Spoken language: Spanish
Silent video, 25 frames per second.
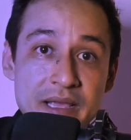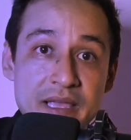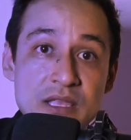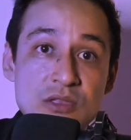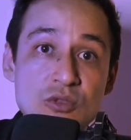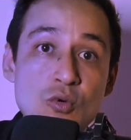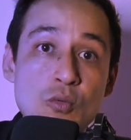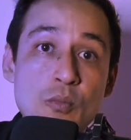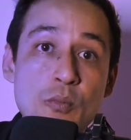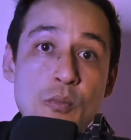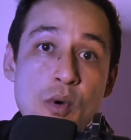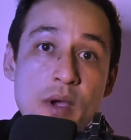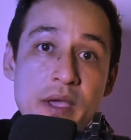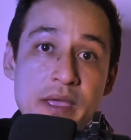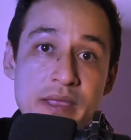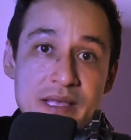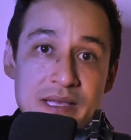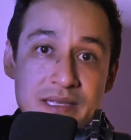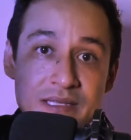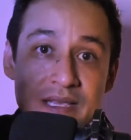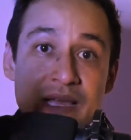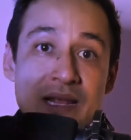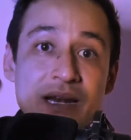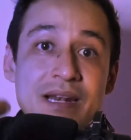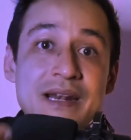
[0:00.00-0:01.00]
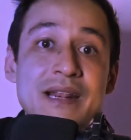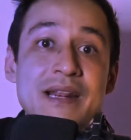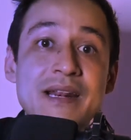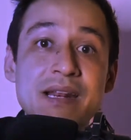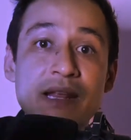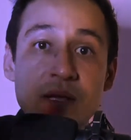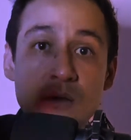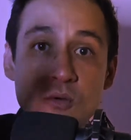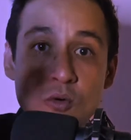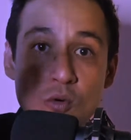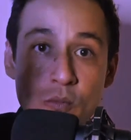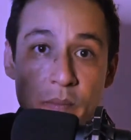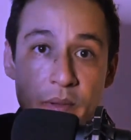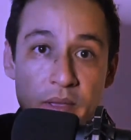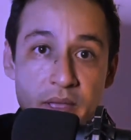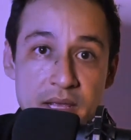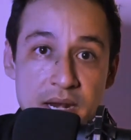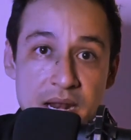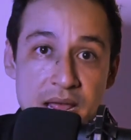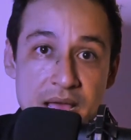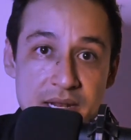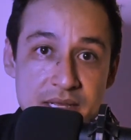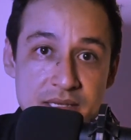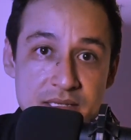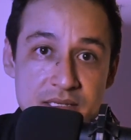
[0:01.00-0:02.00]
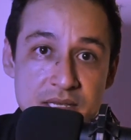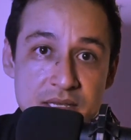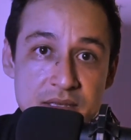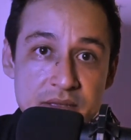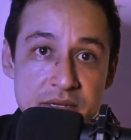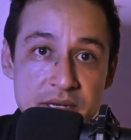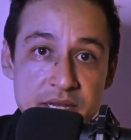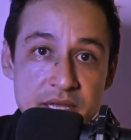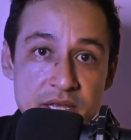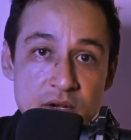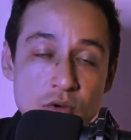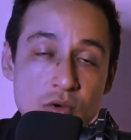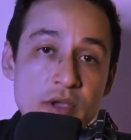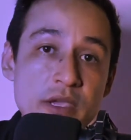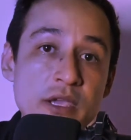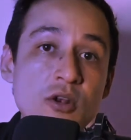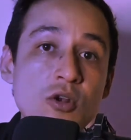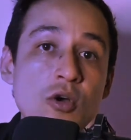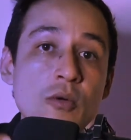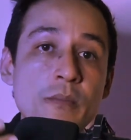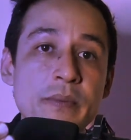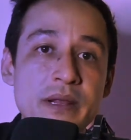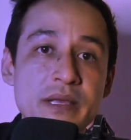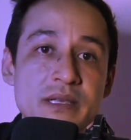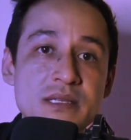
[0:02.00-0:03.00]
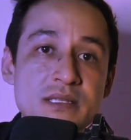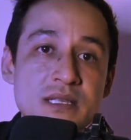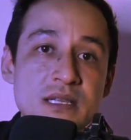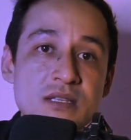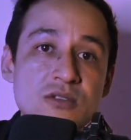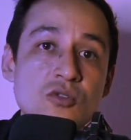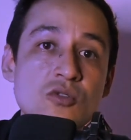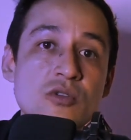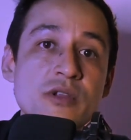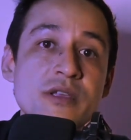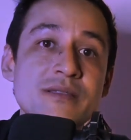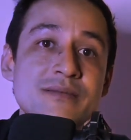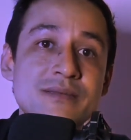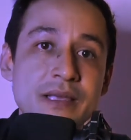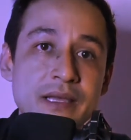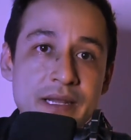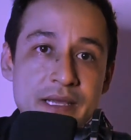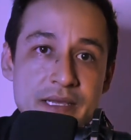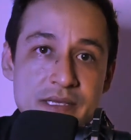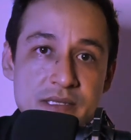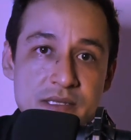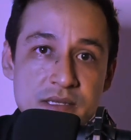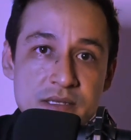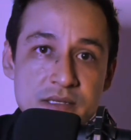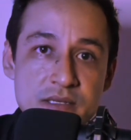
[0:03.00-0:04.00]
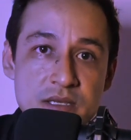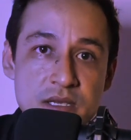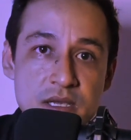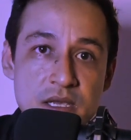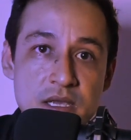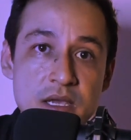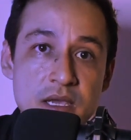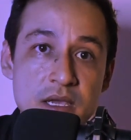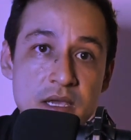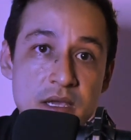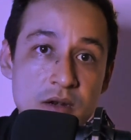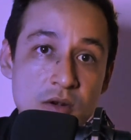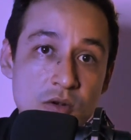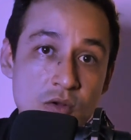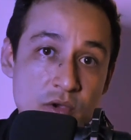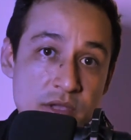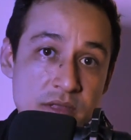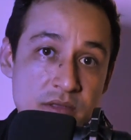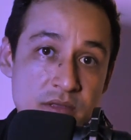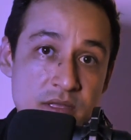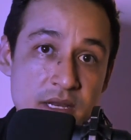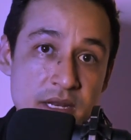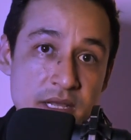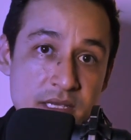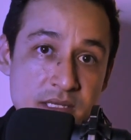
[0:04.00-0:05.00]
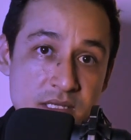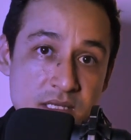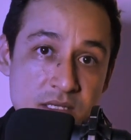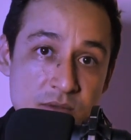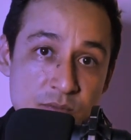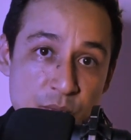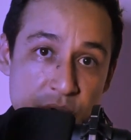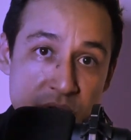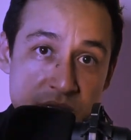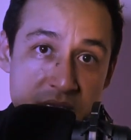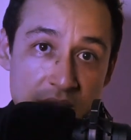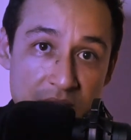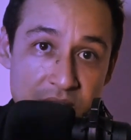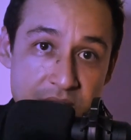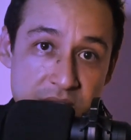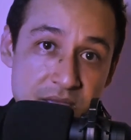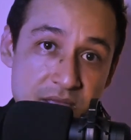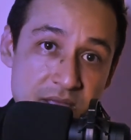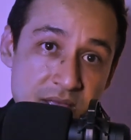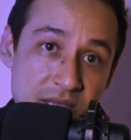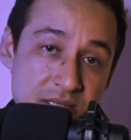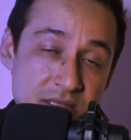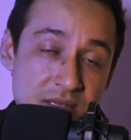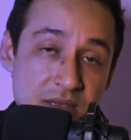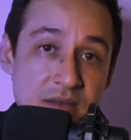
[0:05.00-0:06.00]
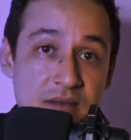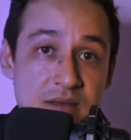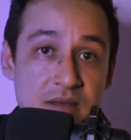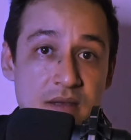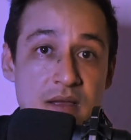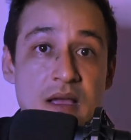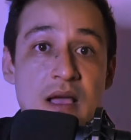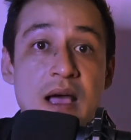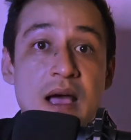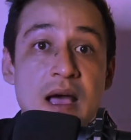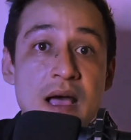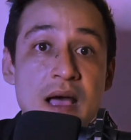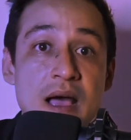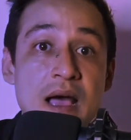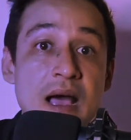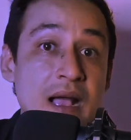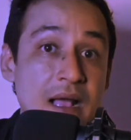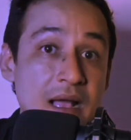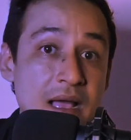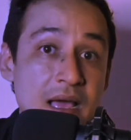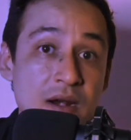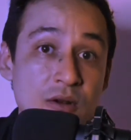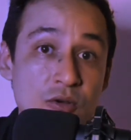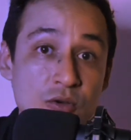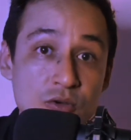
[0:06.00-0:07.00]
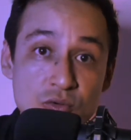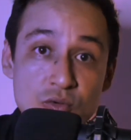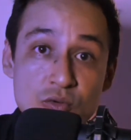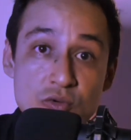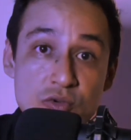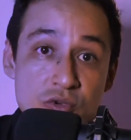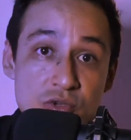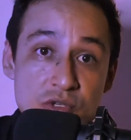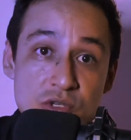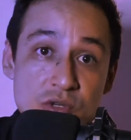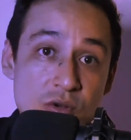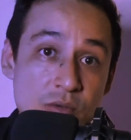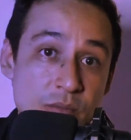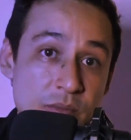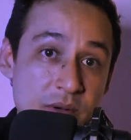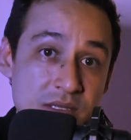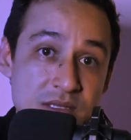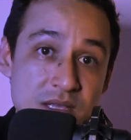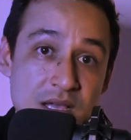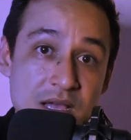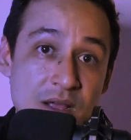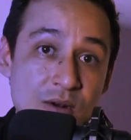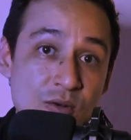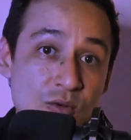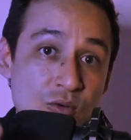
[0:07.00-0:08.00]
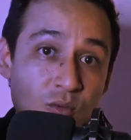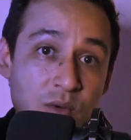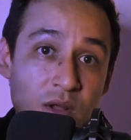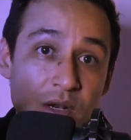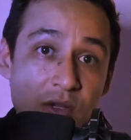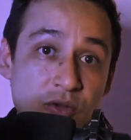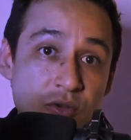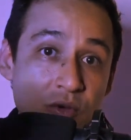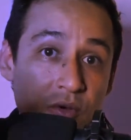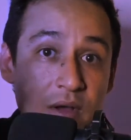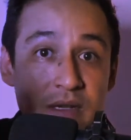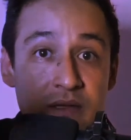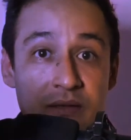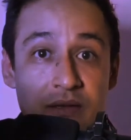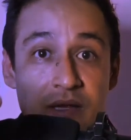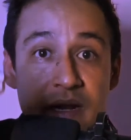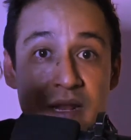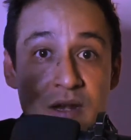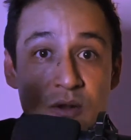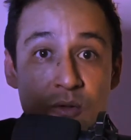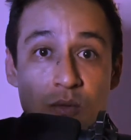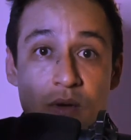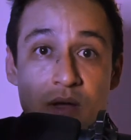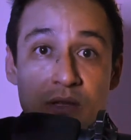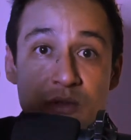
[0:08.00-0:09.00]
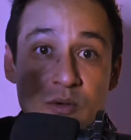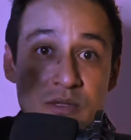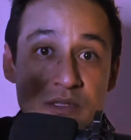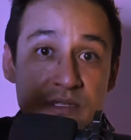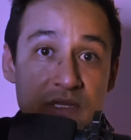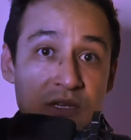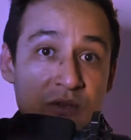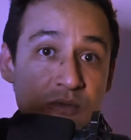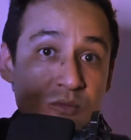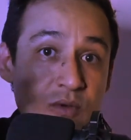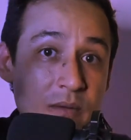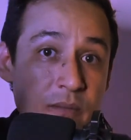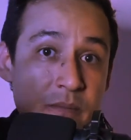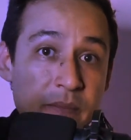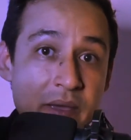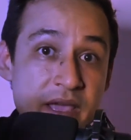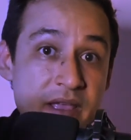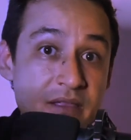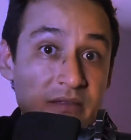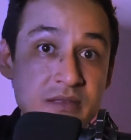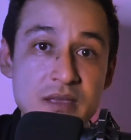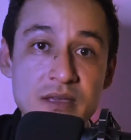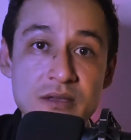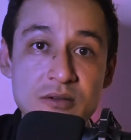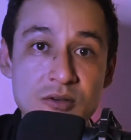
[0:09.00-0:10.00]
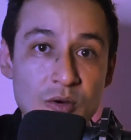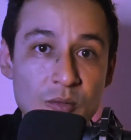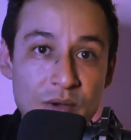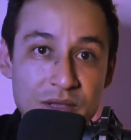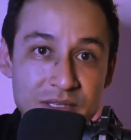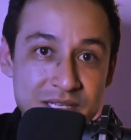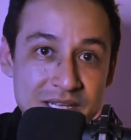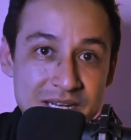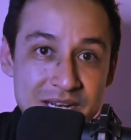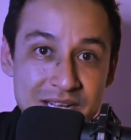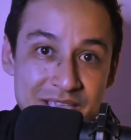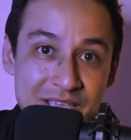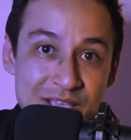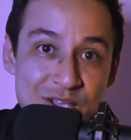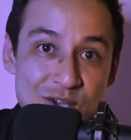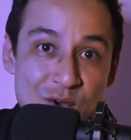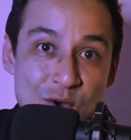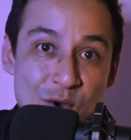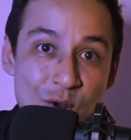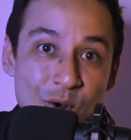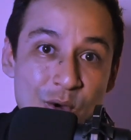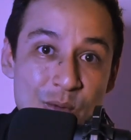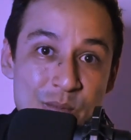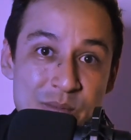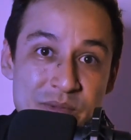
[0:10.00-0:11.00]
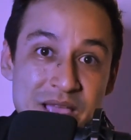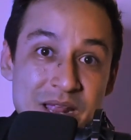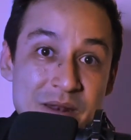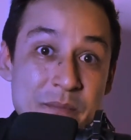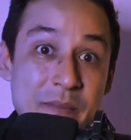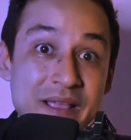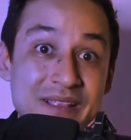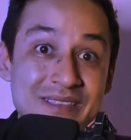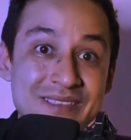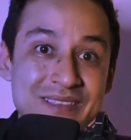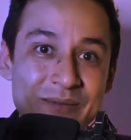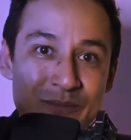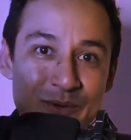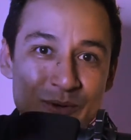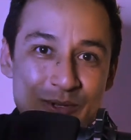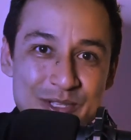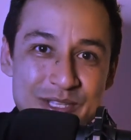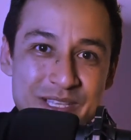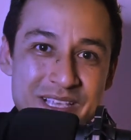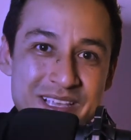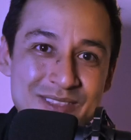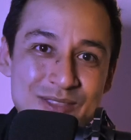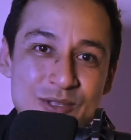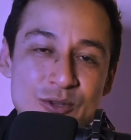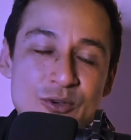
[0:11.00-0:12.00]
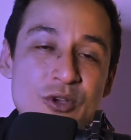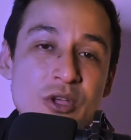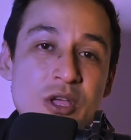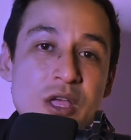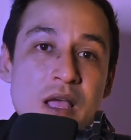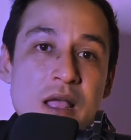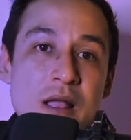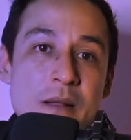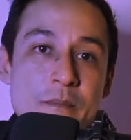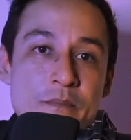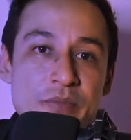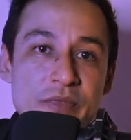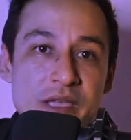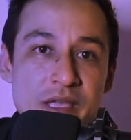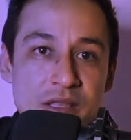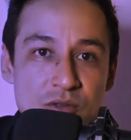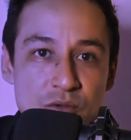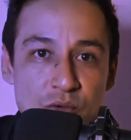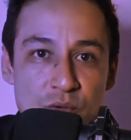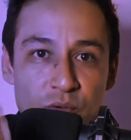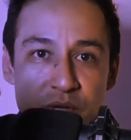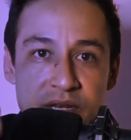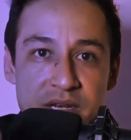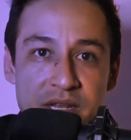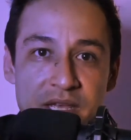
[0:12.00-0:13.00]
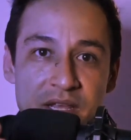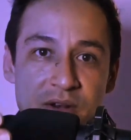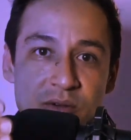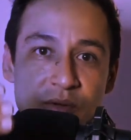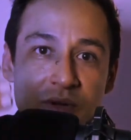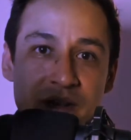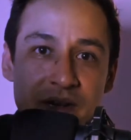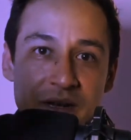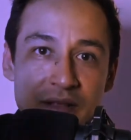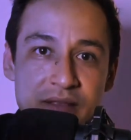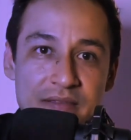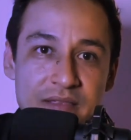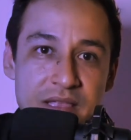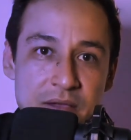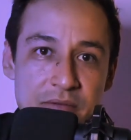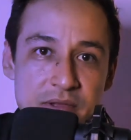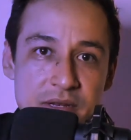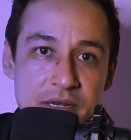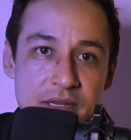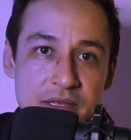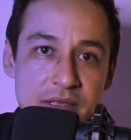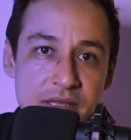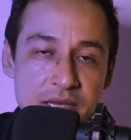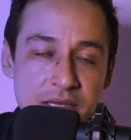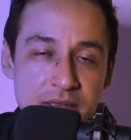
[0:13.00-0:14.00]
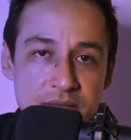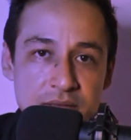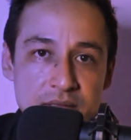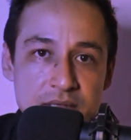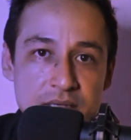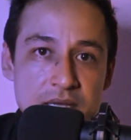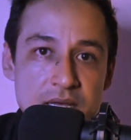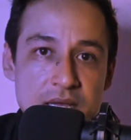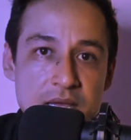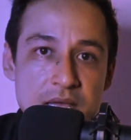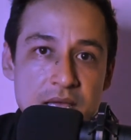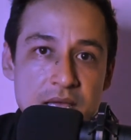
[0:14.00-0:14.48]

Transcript: para que tú puedas recuperar ese dinero y lo prestas con intereses. Los intereses pues ya quedas a, cargo tuyo, si lo prestas al 1, al 2, al 3, al 4, al 5, al 20, como hacen aquí en Colombia, al 20% de tu dinero en rentabilidad.